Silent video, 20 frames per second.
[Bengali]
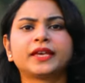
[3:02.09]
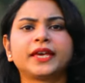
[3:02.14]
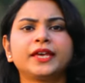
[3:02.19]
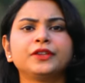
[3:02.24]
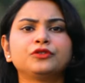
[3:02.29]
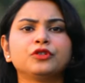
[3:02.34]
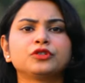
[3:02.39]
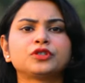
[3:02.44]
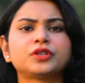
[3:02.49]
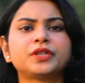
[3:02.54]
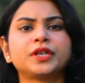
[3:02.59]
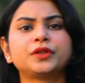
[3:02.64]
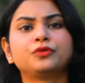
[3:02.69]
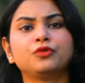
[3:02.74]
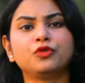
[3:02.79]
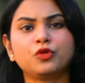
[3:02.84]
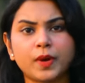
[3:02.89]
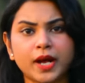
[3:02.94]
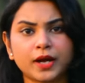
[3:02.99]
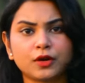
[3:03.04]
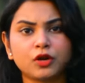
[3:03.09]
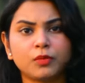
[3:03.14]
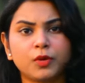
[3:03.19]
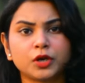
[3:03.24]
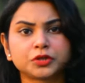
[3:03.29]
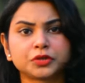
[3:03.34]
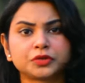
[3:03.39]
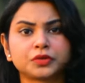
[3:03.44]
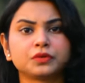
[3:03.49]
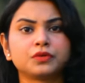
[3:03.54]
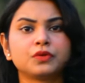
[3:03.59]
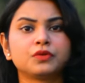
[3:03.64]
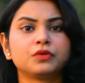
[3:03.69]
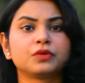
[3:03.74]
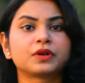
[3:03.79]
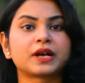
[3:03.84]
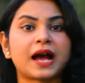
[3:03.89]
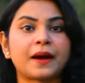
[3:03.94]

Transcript: কিন্তু যদি দুর্ভাগ্যবশত কুকুর